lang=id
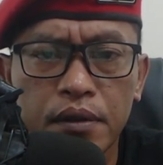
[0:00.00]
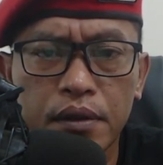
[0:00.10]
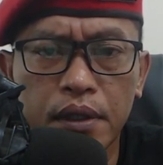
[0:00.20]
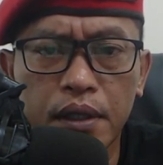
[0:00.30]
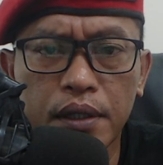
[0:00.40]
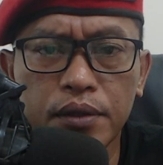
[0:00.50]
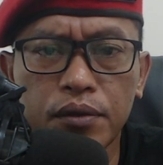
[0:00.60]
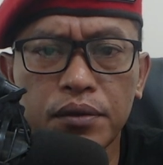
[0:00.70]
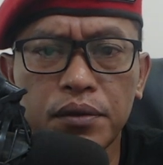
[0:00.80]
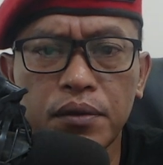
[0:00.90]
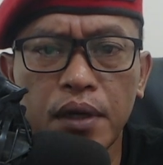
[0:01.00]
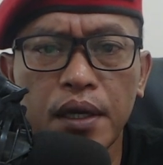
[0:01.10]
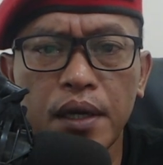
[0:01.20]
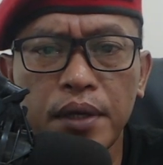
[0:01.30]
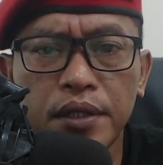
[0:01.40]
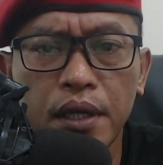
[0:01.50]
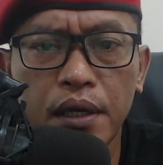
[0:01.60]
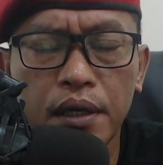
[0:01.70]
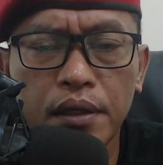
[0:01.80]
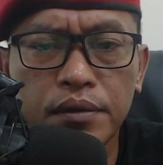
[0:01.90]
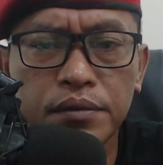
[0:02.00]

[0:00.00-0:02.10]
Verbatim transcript: dekati tokoh-tokoh agama di sana